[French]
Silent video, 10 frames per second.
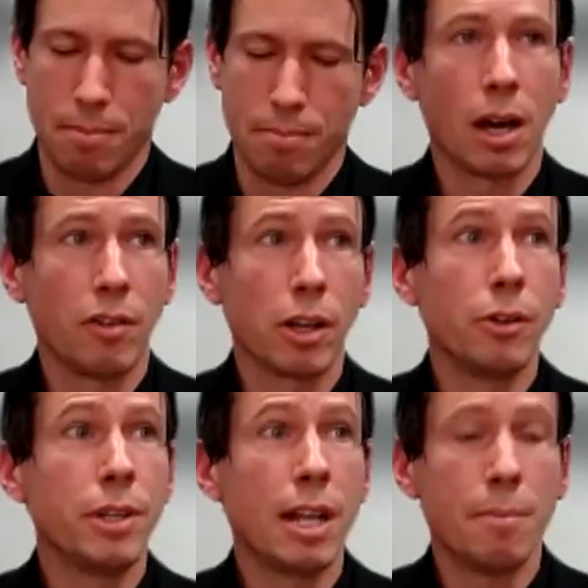par un
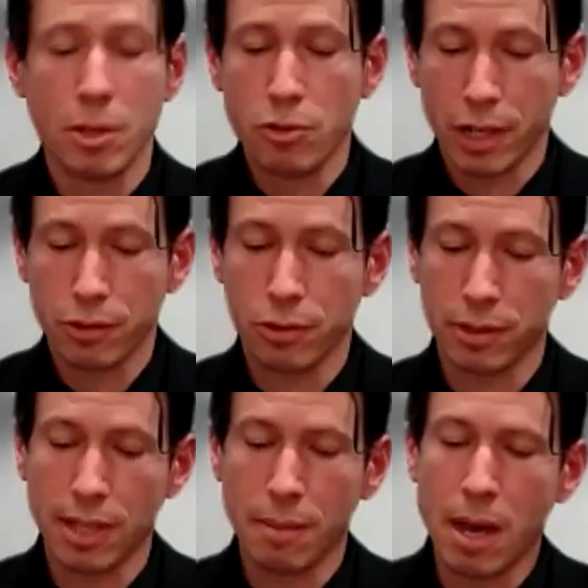wagonnet de la manufacture
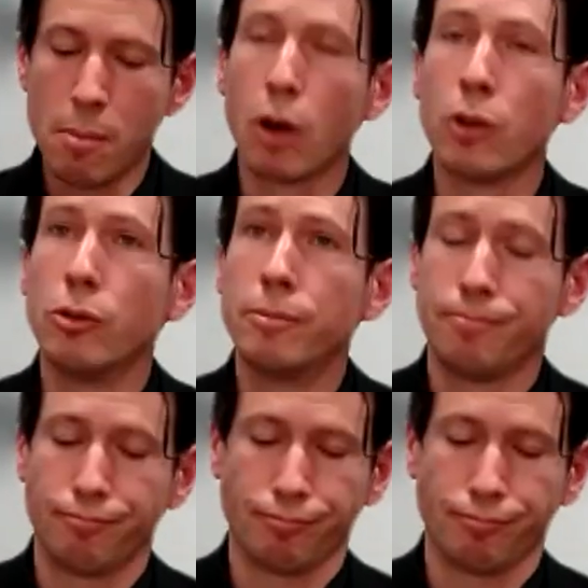des tabacs à Bordeaux,